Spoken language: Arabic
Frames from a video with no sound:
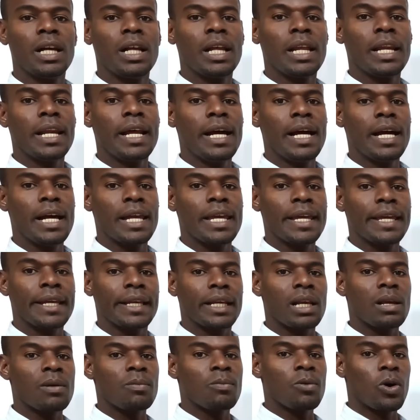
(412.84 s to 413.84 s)
الحياة
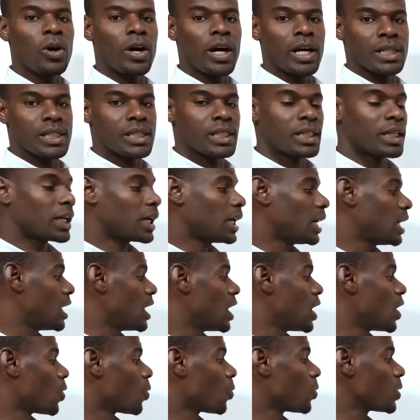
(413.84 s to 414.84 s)
المعاصرة
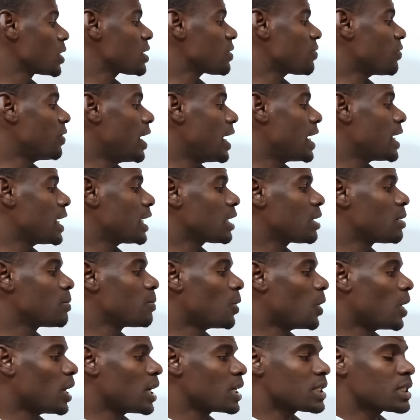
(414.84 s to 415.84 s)
وصف حياة
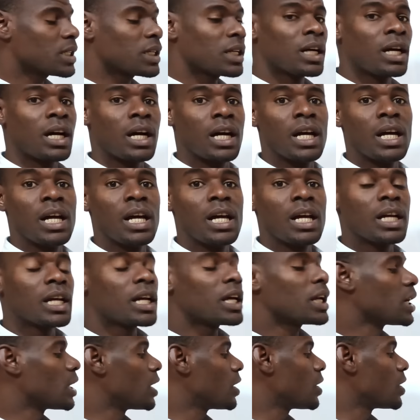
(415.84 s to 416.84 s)
المعاصرة
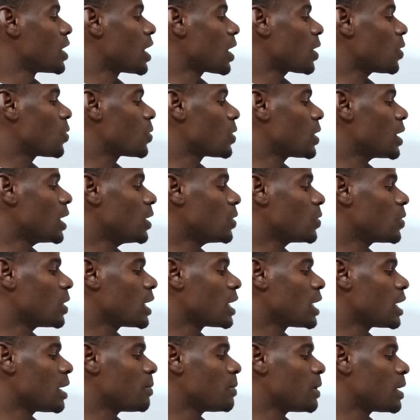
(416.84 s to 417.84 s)
كان نقول نحن
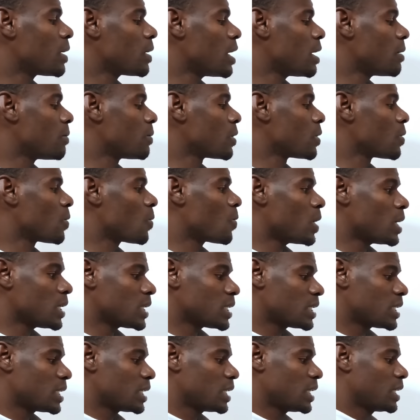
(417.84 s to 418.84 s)
أن أبو
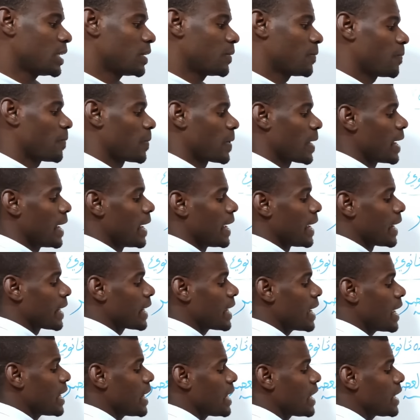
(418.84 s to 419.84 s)
نواس
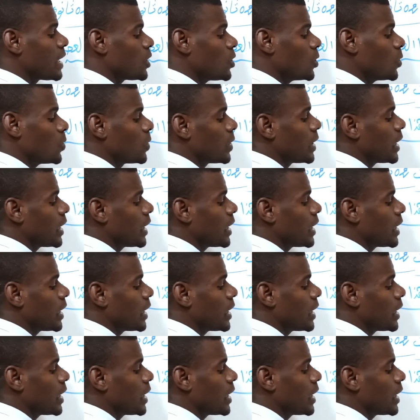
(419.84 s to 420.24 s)
كان يدعو